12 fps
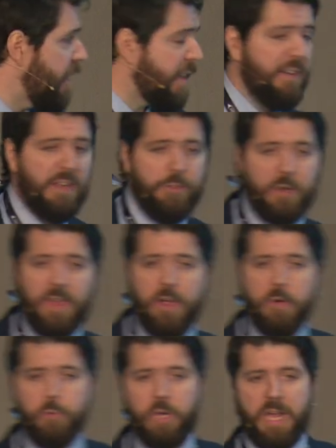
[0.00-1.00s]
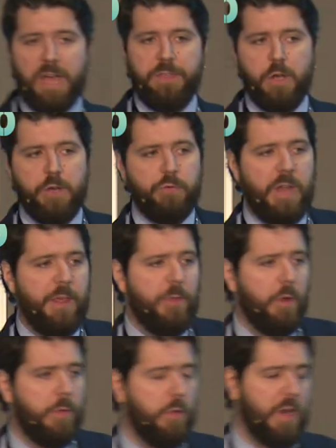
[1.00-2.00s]
es la zona de comunicación. Es una
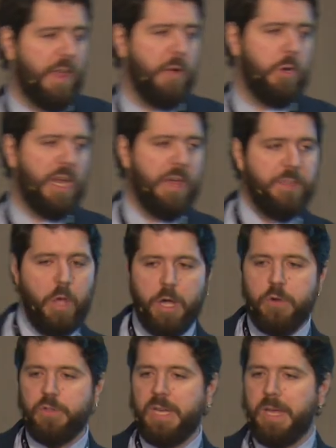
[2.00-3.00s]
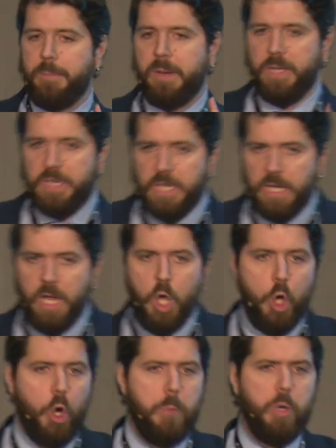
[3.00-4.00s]
zona de comunicación que nos tiene que permitir
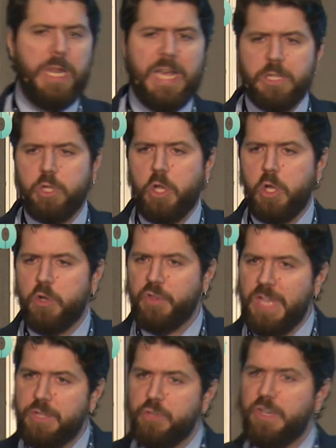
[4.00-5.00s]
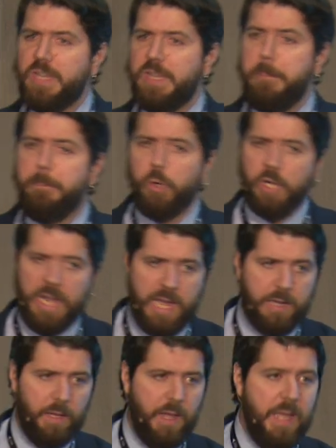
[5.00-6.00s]
comunicar todos los datos en tiempo real.
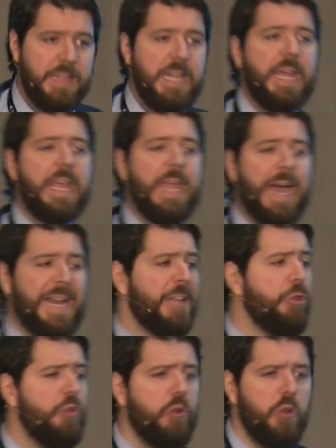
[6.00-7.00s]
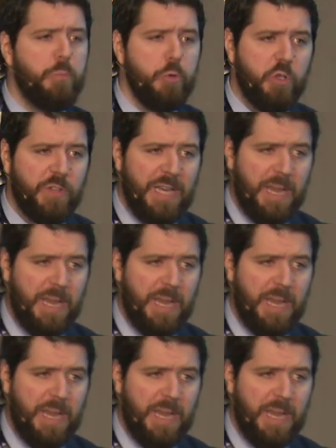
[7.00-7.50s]
Tiene que llegar a todos los puntos de la